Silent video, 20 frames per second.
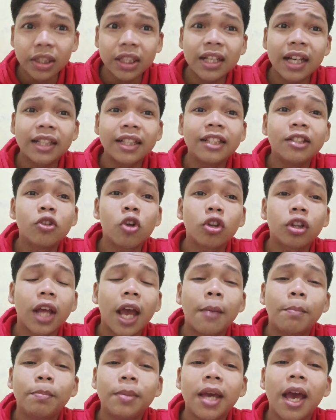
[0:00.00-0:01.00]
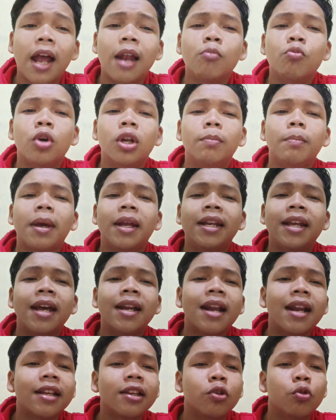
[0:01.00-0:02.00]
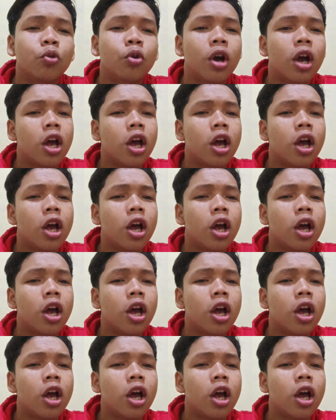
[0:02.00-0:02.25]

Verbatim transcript: dikasih slot MPL buat main di RRQ